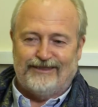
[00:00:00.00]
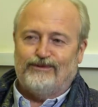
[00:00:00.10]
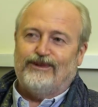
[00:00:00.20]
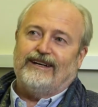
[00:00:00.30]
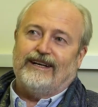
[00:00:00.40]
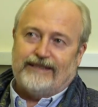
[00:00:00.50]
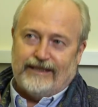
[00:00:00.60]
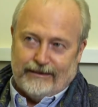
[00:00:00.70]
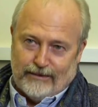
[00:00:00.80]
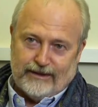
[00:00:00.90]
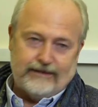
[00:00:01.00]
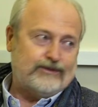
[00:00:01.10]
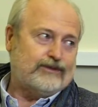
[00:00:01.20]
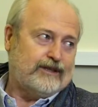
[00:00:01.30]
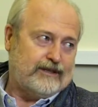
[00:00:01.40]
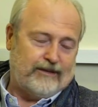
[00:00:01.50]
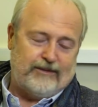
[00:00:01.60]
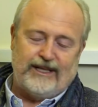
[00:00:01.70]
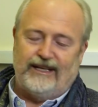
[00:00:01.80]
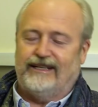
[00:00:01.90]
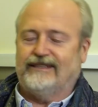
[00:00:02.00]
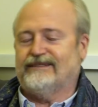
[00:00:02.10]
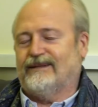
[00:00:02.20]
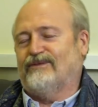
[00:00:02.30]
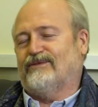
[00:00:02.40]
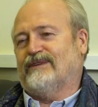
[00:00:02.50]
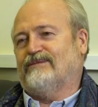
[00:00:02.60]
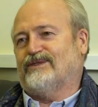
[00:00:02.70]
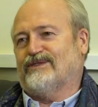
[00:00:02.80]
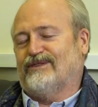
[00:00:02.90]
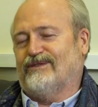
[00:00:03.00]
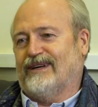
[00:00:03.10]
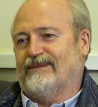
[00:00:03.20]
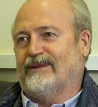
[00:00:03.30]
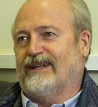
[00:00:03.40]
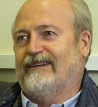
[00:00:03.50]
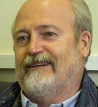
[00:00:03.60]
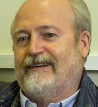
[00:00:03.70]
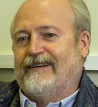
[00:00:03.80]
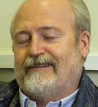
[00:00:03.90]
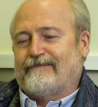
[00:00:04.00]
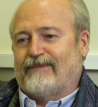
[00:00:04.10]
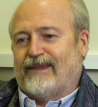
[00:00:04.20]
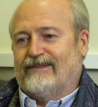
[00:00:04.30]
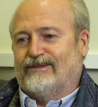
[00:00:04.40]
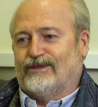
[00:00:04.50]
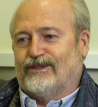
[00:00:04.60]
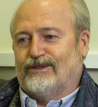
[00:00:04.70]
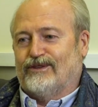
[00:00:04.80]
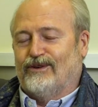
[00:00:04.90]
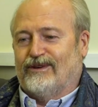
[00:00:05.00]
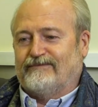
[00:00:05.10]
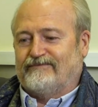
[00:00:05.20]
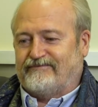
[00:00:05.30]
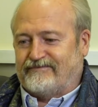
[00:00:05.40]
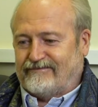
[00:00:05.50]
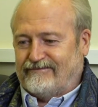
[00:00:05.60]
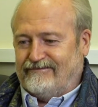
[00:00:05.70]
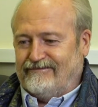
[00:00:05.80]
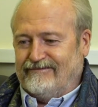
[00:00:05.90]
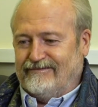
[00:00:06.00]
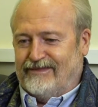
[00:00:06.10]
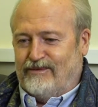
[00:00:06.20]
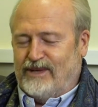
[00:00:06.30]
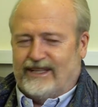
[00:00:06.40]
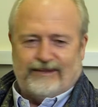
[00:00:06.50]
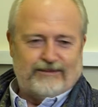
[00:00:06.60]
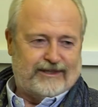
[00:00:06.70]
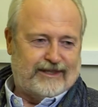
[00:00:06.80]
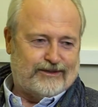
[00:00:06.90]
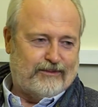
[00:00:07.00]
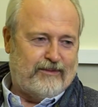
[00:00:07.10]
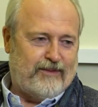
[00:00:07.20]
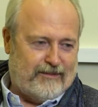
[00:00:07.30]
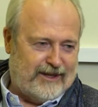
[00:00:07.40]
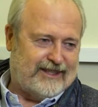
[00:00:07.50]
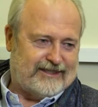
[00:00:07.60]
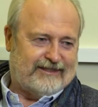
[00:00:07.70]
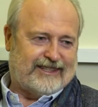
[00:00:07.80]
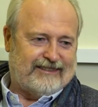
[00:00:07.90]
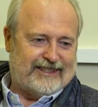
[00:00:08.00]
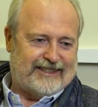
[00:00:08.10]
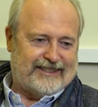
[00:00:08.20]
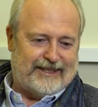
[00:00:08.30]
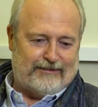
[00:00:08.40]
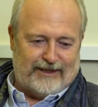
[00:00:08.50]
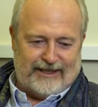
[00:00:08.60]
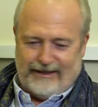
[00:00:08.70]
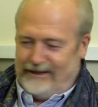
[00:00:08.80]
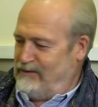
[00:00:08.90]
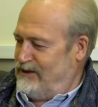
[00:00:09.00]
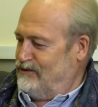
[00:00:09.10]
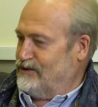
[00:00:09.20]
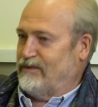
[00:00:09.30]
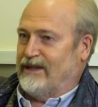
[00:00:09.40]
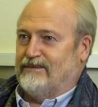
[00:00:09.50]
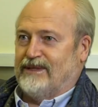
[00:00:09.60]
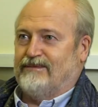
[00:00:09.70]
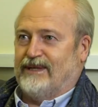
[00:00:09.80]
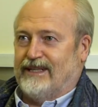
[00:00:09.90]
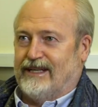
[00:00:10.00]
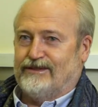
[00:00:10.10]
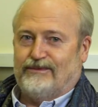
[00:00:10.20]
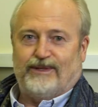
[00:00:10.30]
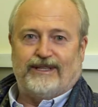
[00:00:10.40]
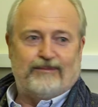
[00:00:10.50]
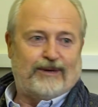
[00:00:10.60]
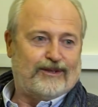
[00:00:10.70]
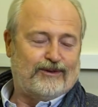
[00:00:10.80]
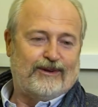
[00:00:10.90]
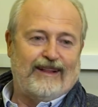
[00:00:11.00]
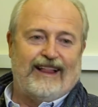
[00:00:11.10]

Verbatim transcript: Ну, так как-то не было, все-таки криминальная обстановка немножко другая была. Вот. Но и у меня там особой мебели даже в этой квартире не было. Я на полу спал, был матрас у меня на полу.